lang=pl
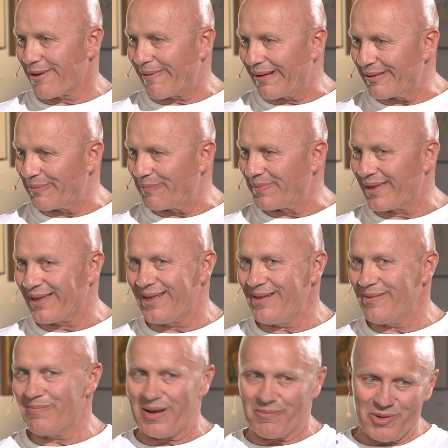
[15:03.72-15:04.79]
działają.
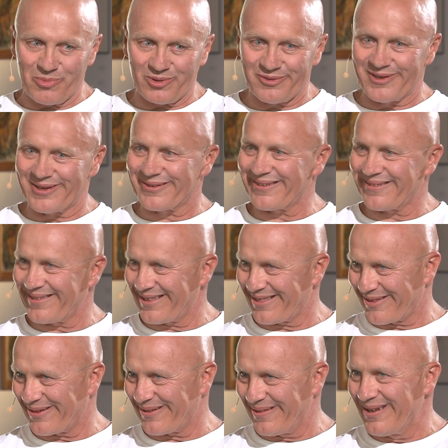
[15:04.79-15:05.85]
I mamy potwierdzone
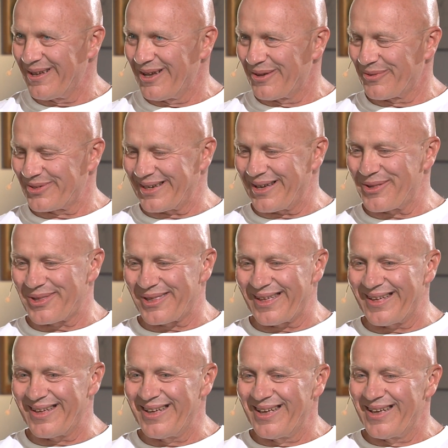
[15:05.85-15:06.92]
to w
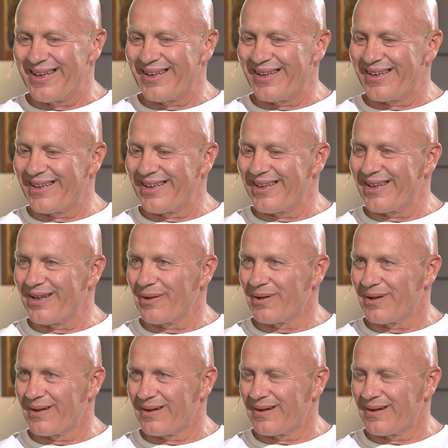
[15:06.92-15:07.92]
sensie... E, Czyli ćwiczenia